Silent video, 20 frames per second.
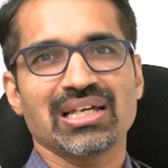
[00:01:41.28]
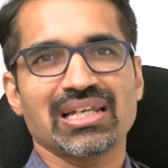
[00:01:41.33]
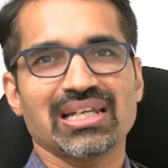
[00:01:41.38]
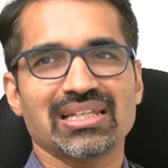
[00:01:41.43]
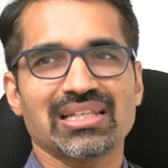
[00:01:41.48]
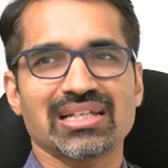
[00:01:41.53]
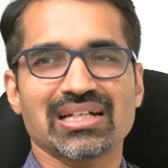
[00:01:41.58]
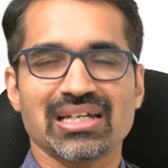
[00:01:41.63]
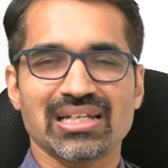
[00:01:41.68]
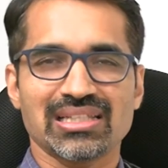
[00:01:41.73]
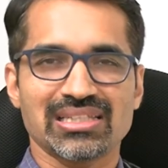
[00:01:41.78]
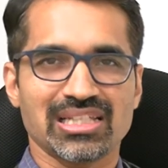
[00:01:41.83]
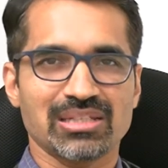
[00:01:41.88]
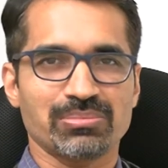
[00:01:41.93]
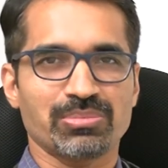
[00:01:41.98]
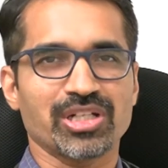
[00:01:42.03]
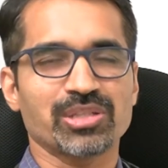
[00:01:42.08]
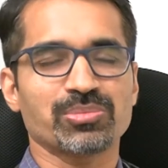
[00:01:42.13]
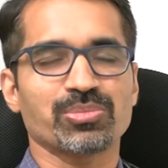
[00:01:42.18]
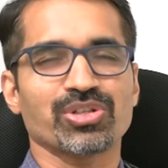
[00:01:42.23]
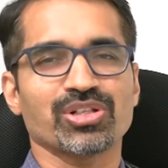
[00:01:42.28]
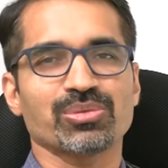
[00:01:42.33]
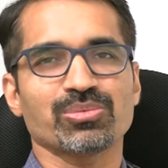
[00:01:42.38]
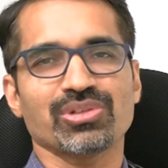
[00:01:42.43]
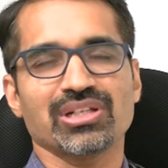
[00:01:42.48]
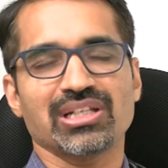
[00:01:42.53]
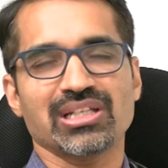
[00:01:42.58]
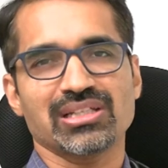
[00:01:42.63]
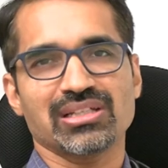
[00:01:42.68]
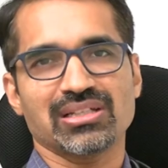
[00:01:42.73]
లేదా కలితిరి పడిపోవడము
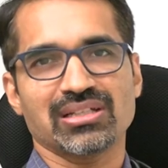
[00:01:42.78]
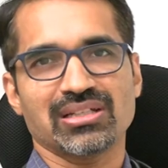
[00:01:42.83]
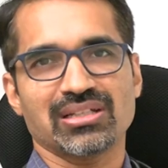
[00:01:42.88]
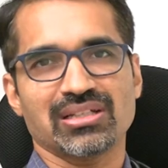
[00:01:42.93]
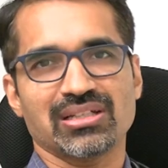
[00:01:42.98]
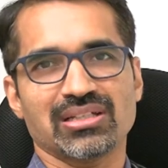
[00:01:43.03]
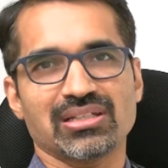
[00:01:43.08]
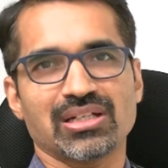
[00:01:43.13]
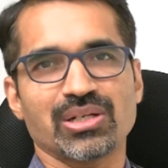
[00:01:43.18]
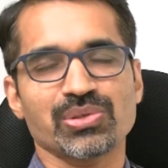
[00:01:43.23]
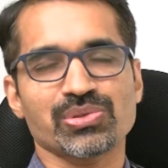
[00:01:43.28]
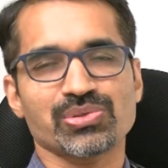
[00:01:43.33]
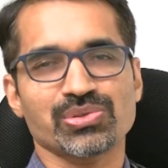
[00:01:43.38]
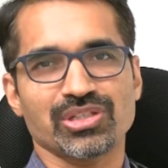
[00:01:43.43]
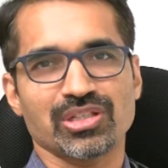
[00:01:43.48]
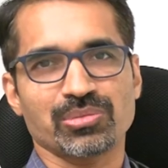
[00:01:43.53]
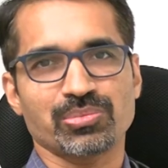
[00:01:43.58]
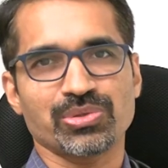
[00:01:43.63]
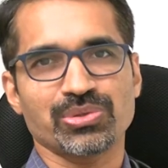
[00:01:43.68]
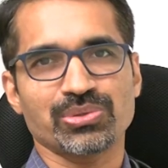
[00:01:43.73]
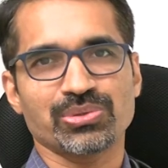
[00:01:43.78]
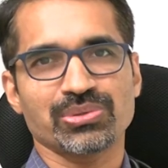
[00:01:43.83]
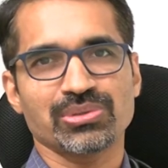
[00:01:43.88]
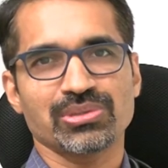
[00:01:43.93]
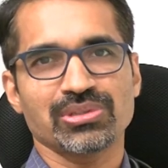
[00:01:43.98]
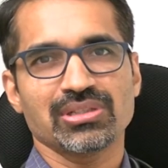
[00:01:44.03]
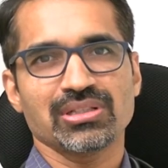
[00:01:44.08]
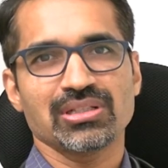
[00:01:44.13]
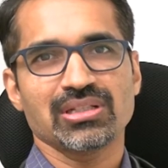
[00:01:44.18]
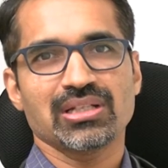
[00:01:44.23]
లే నడుస్తున్నప్పుడు
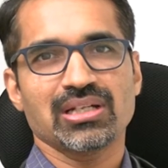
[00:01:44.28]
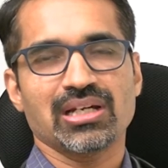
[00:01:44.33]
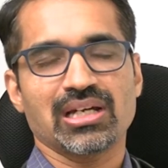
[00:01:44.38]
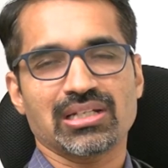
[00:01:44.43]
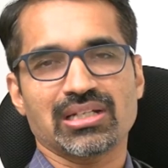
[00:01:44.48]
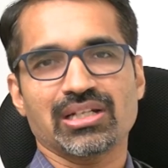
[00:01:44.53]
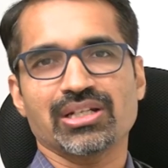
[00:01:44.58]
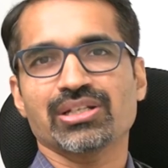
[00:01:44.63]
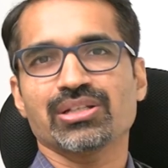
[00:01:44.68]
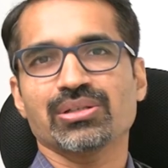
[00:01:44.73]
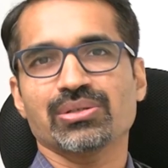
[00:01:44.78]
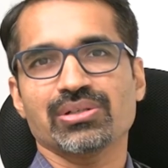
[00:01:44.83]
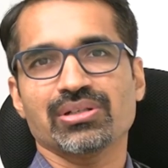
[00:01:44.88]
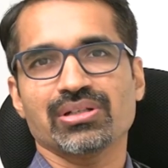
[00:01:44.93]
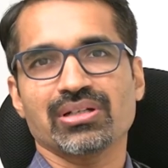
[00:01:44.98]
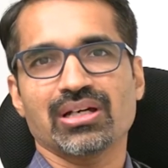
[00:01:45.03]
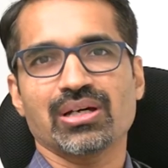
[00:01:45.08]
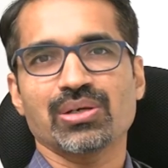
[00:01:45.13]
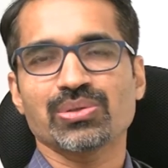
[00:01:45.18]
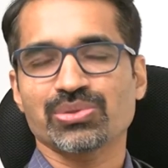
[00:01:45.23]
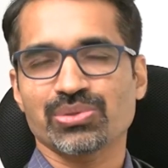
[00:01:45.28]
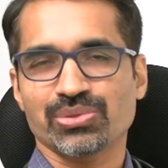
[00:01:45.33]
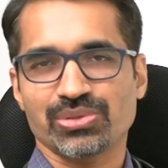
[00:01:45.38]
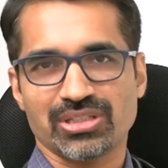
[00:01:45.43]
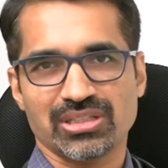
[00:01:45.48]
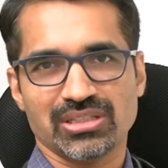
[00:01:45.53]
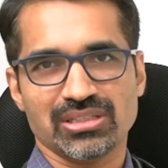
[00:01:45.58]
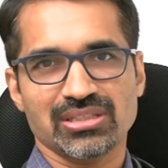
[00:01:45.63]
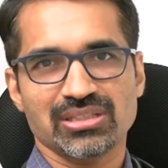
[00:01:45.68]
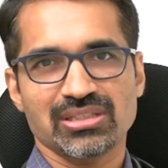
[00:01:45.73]
అట్లాంటి
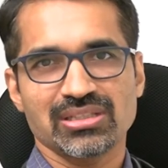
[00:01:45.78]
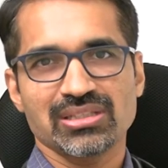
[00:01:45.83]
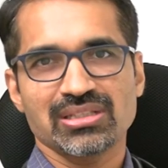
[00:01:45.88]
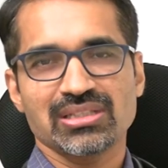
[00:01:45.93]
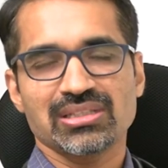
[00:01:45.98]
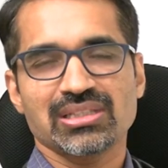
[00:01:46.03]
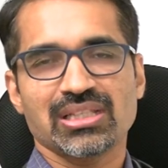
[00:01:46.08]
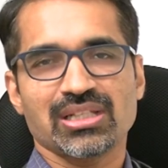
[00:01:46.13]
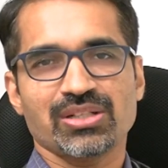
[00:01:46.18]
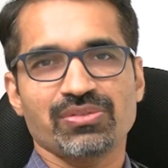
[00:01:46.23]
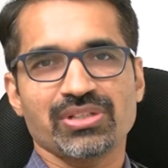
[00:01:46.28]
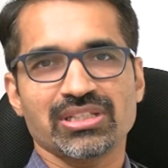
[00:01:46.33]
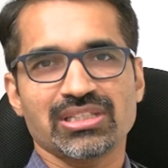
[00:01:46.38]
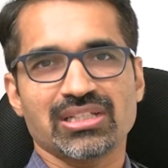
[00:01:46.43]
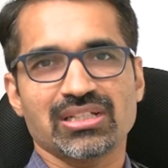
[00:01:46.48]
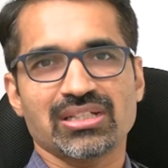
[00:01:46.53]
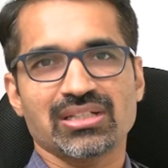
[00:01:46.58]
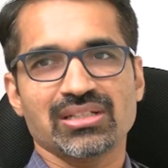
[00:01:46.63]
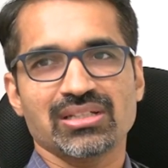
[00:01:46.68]
అవుతుంది తర్వాత